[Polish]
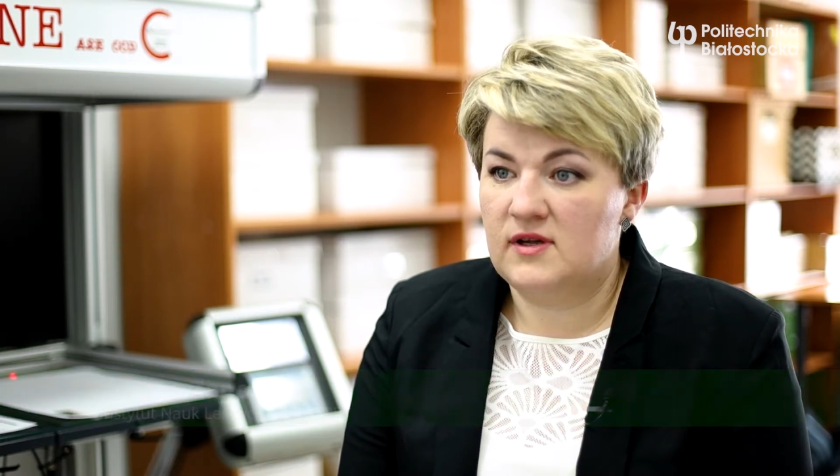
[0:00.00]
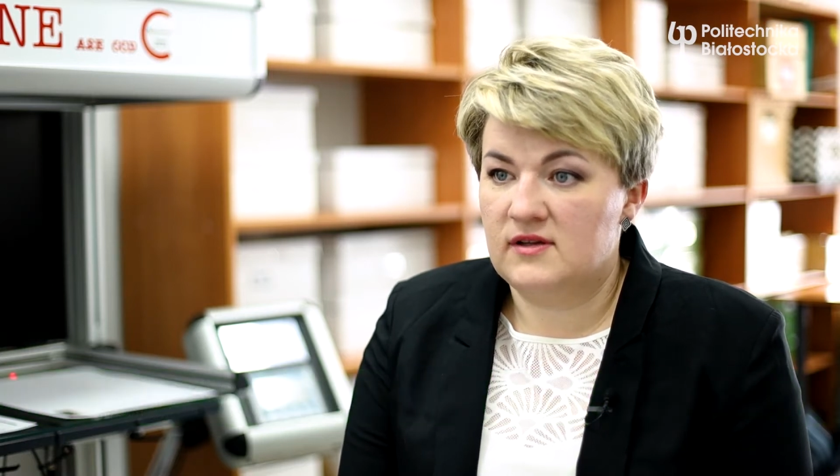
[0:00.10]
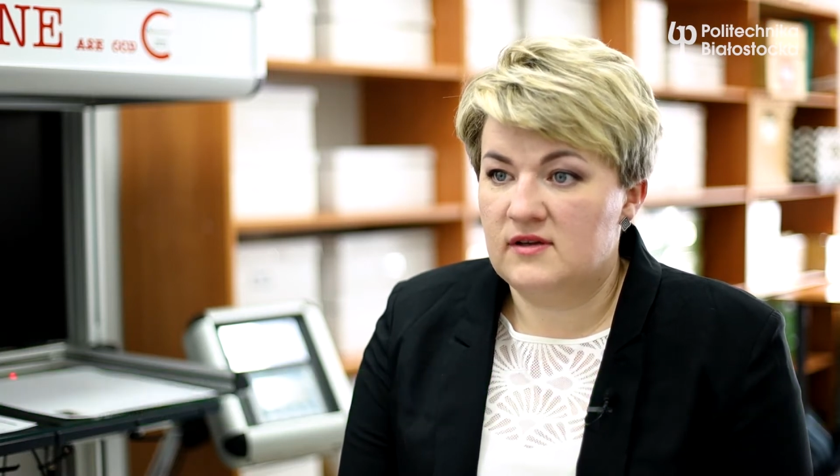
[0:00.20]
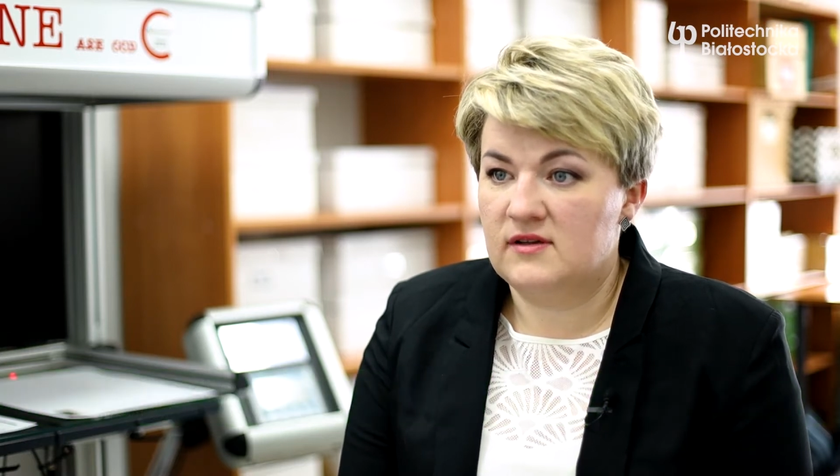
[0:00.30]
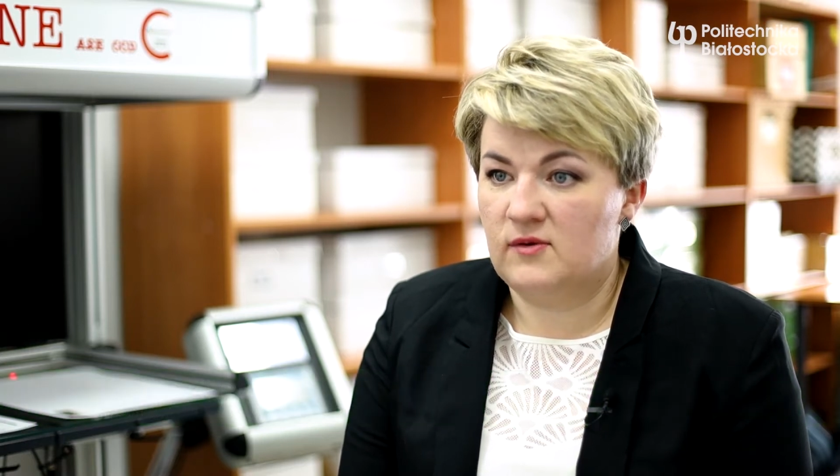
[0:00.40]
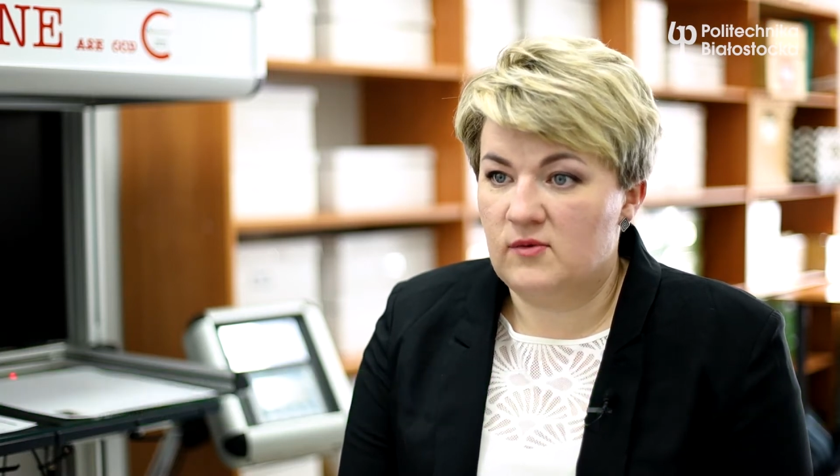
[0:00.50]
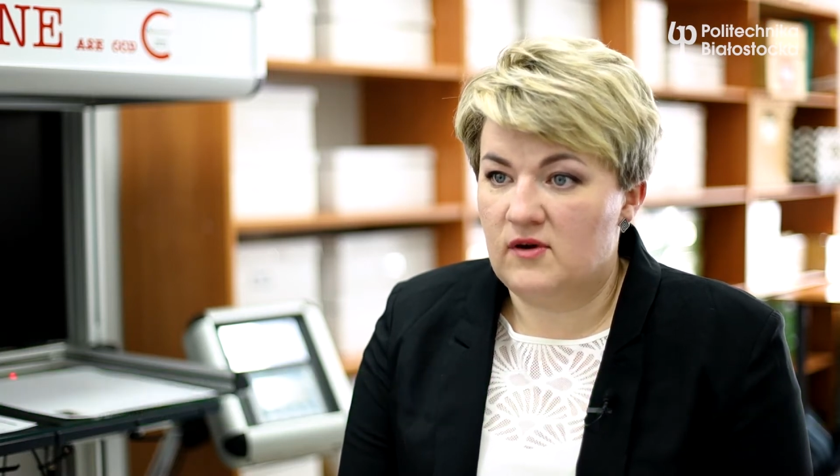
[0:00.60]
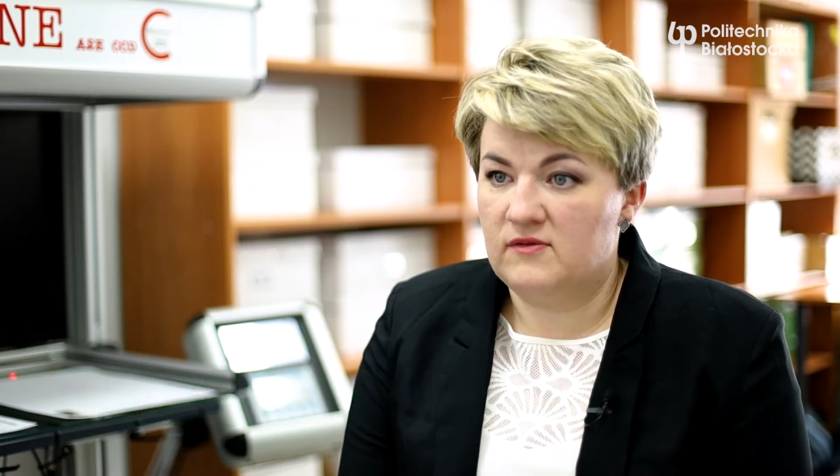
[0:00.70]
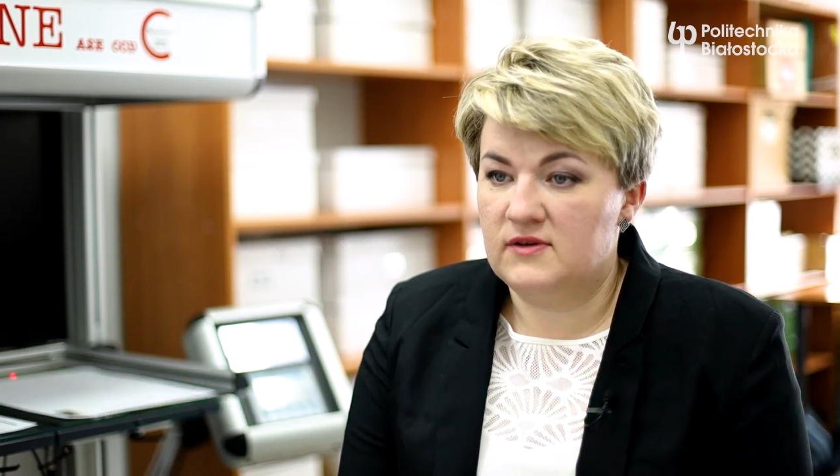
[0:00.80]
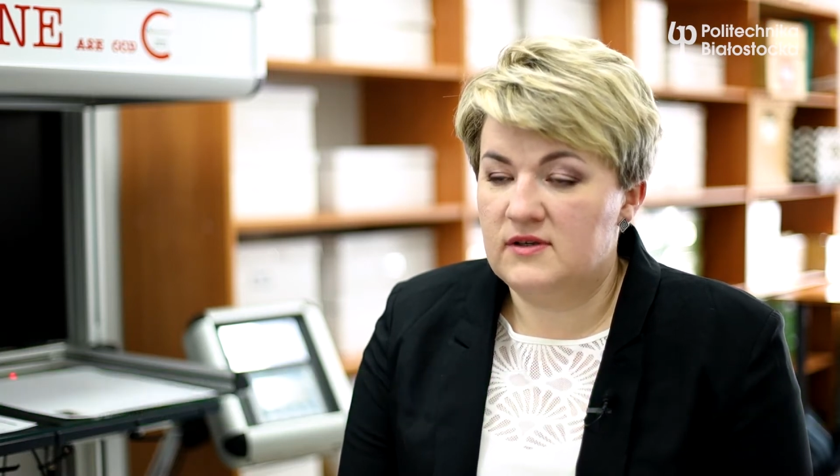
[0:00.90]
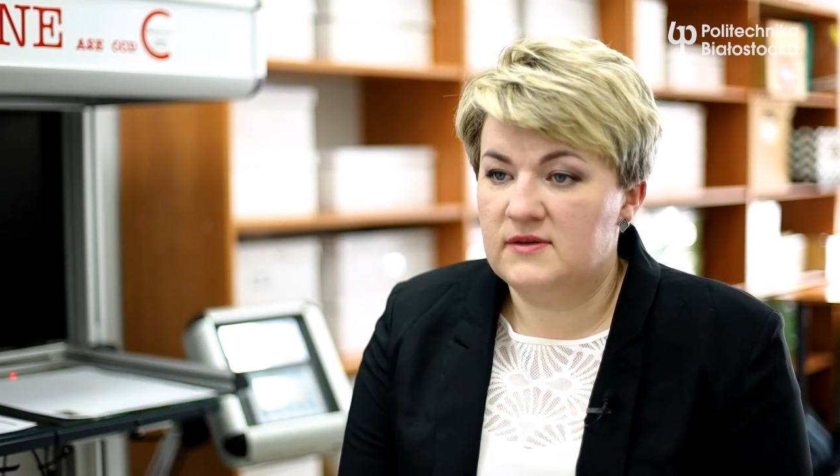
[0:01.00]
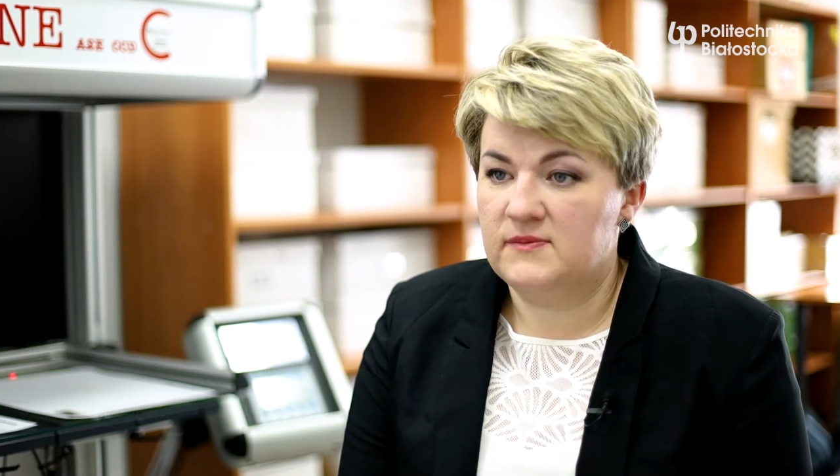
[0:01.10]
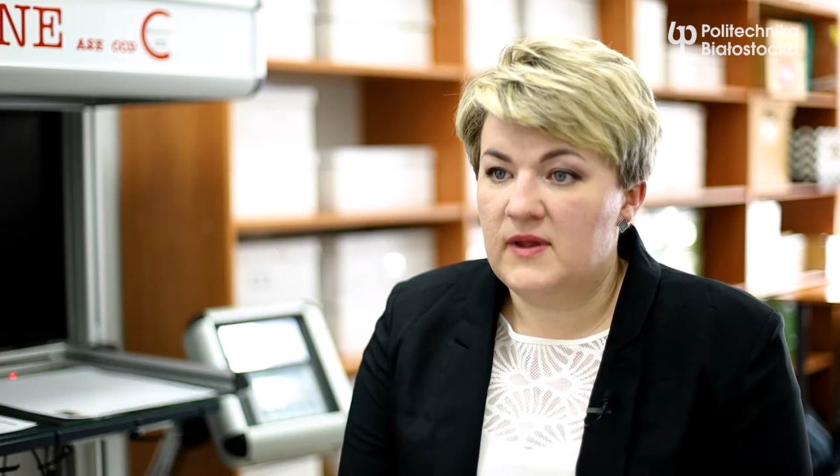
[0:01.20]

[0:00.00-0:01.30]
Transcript: Danych Naukowych.